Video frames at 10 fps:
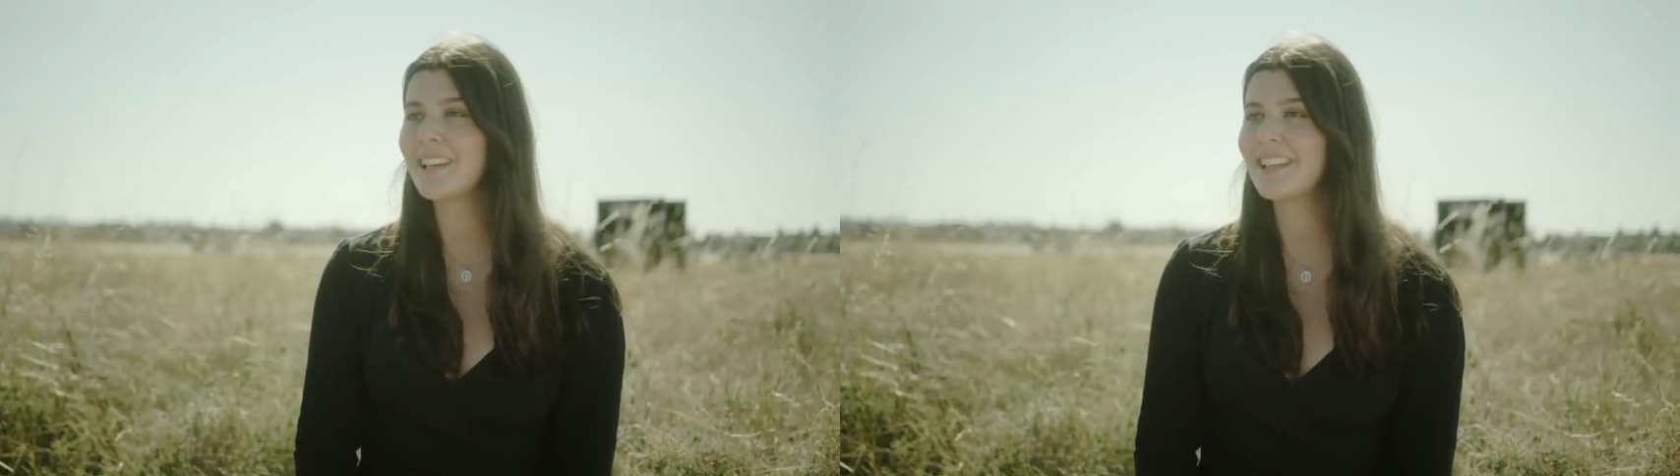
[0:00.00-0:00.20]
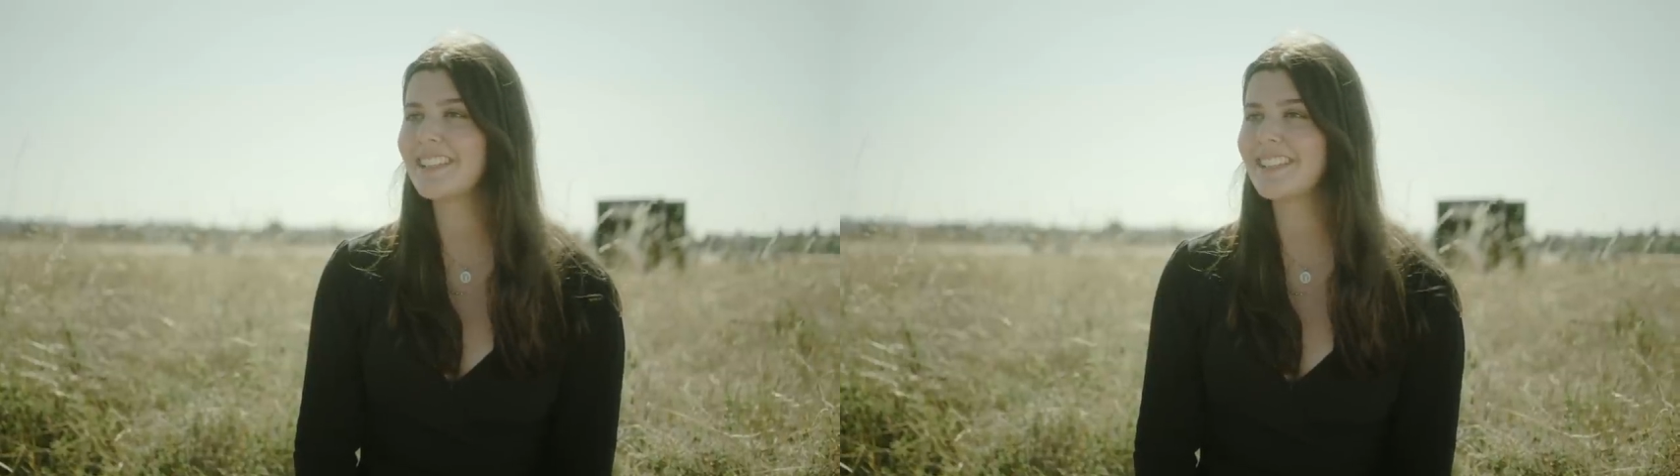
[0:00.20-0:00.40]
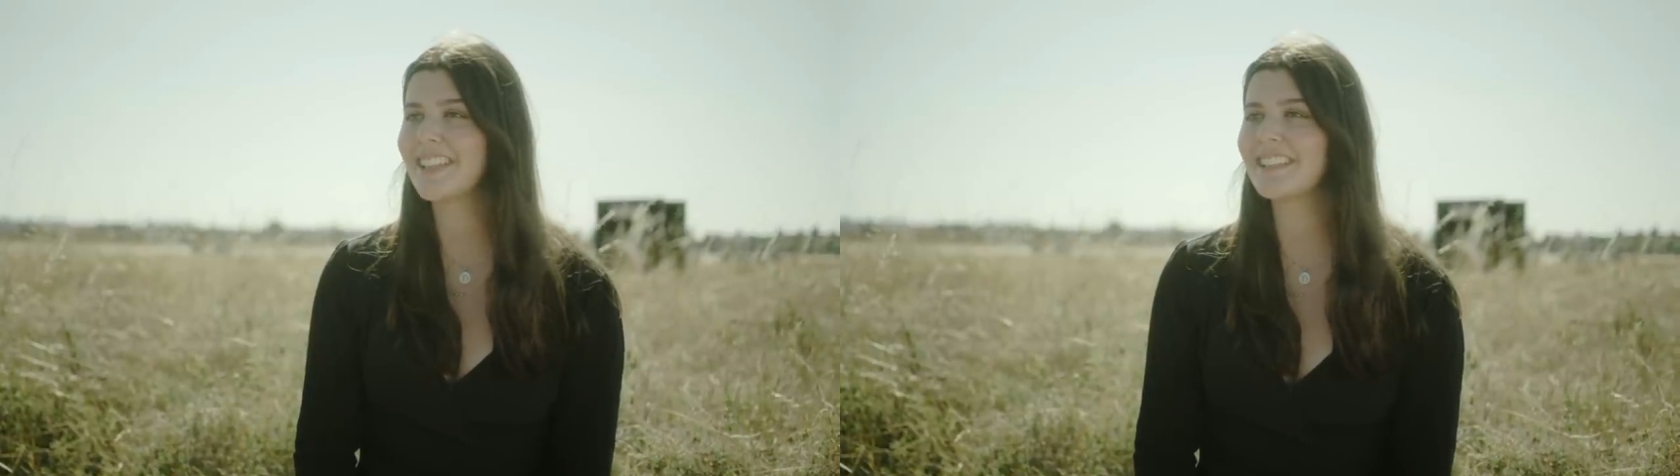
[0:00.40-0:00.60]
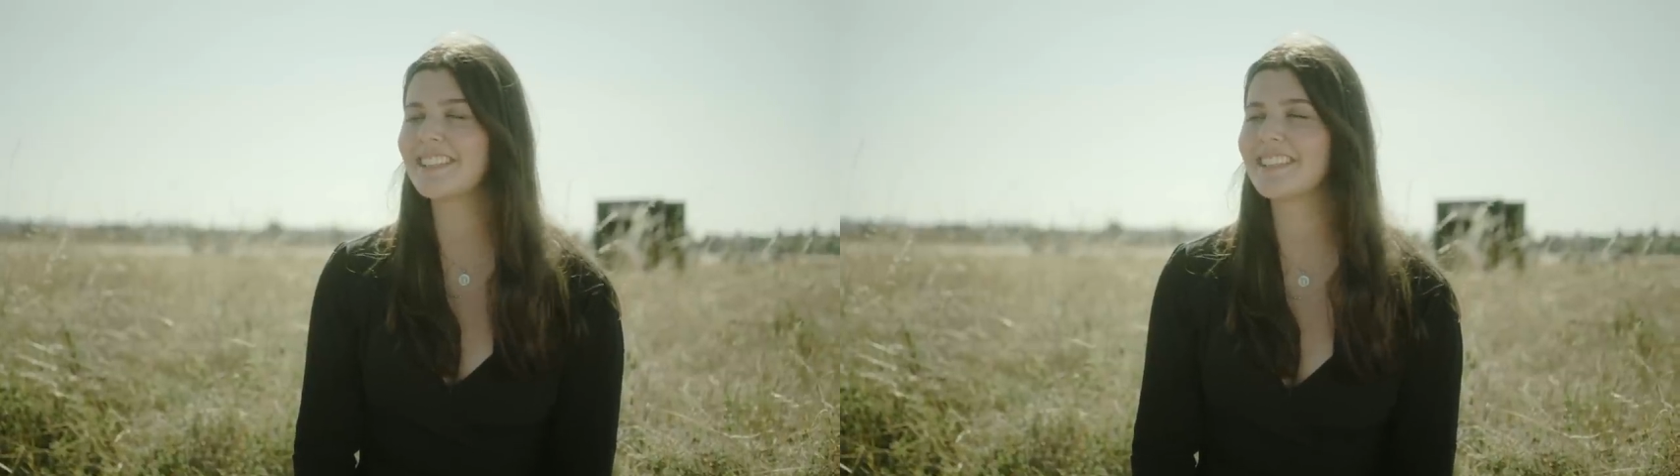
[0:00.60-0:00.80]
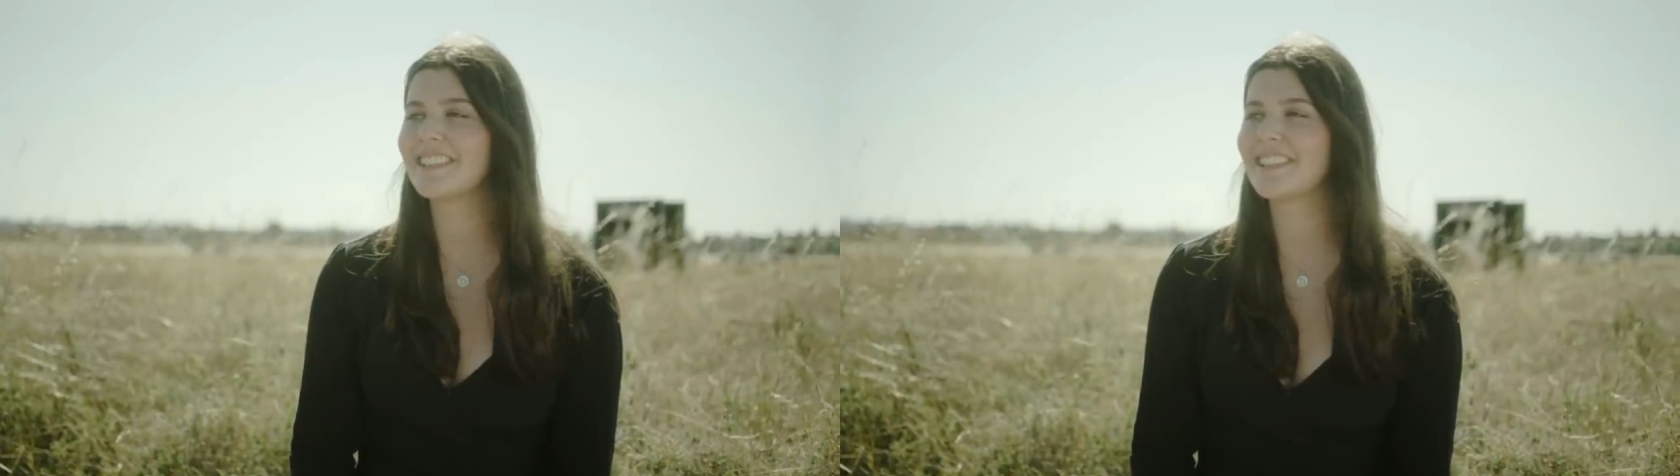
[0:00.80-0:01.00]
weil ich
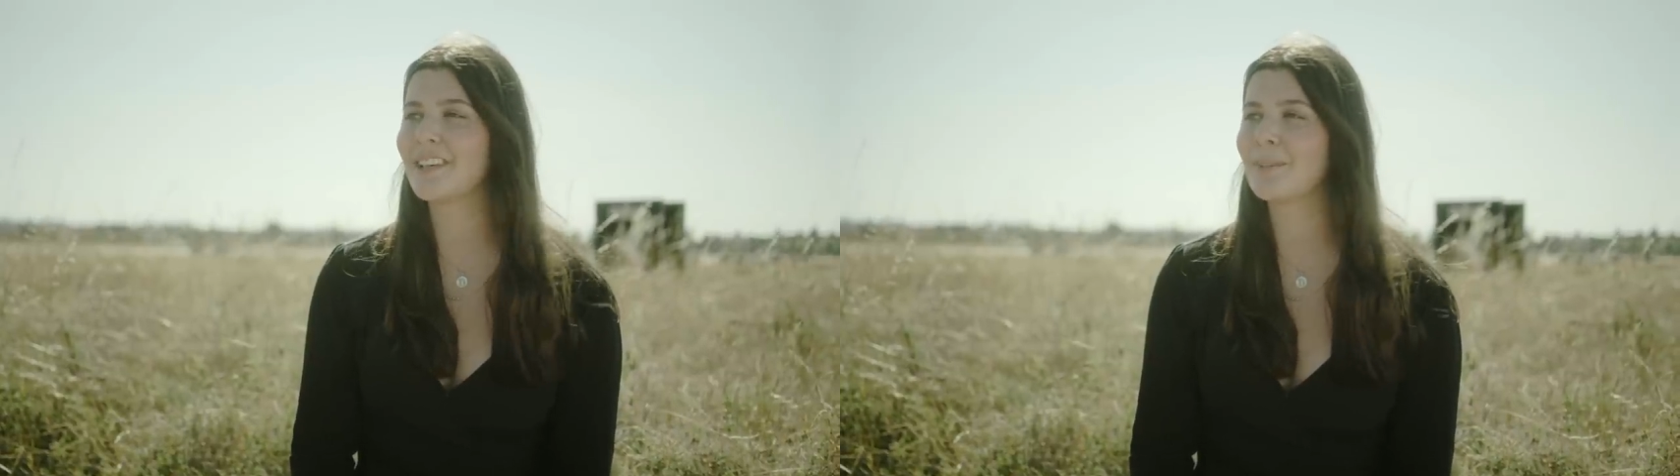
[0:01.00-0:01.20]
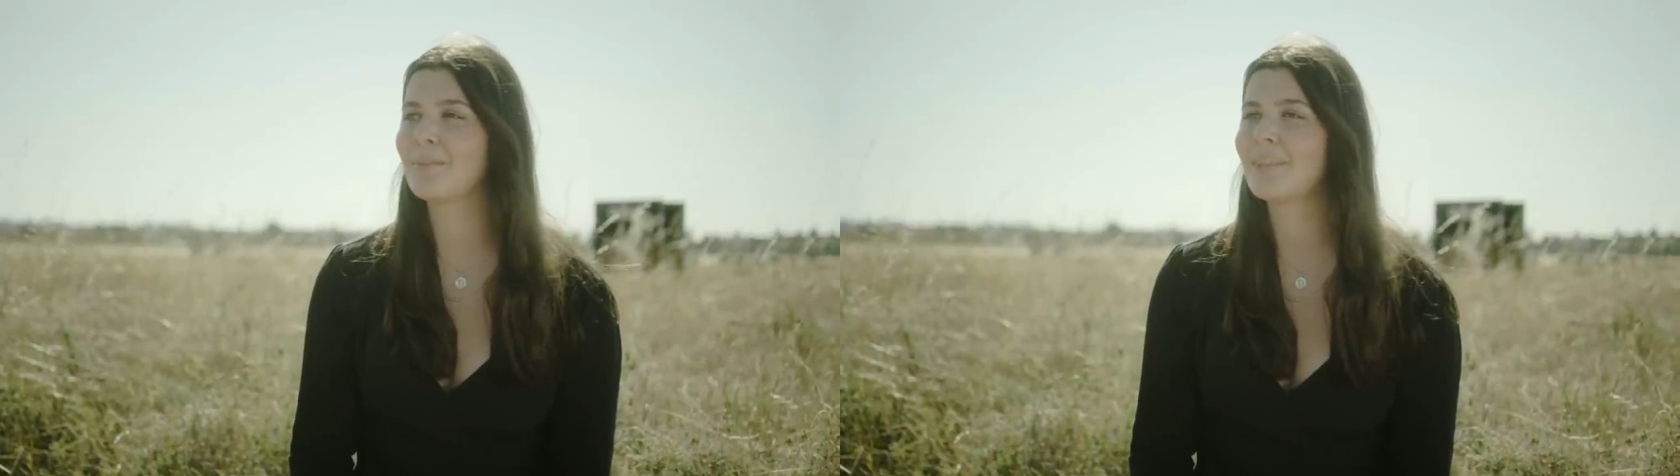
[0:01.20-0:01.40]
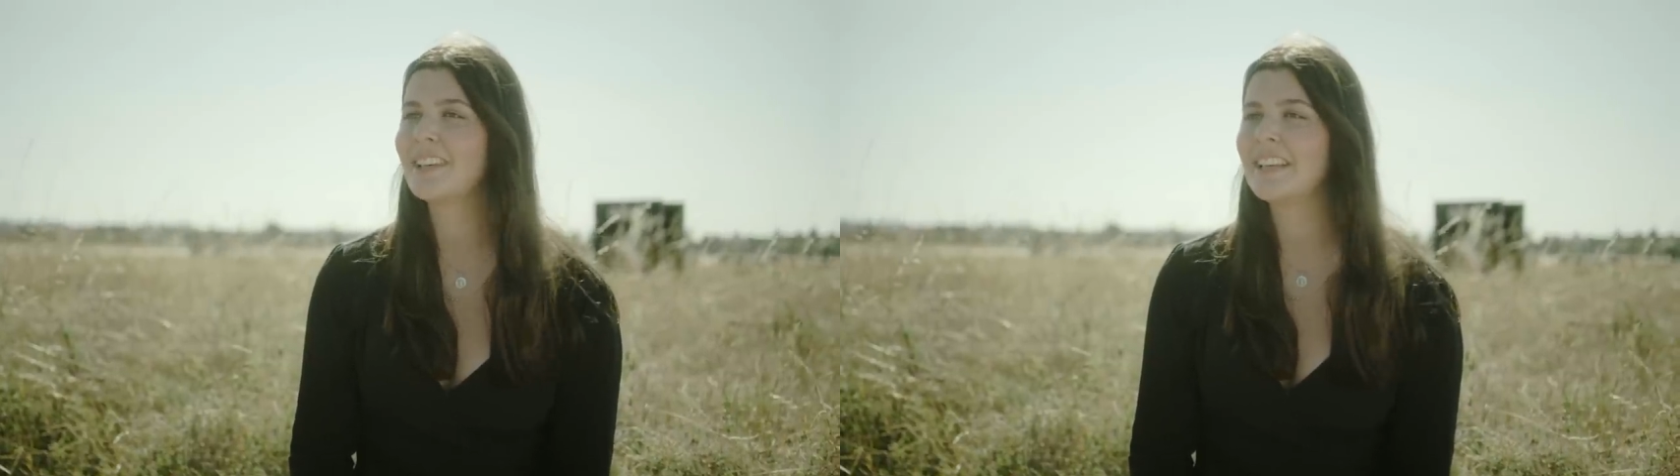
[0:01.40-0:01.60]
dachte, ähm,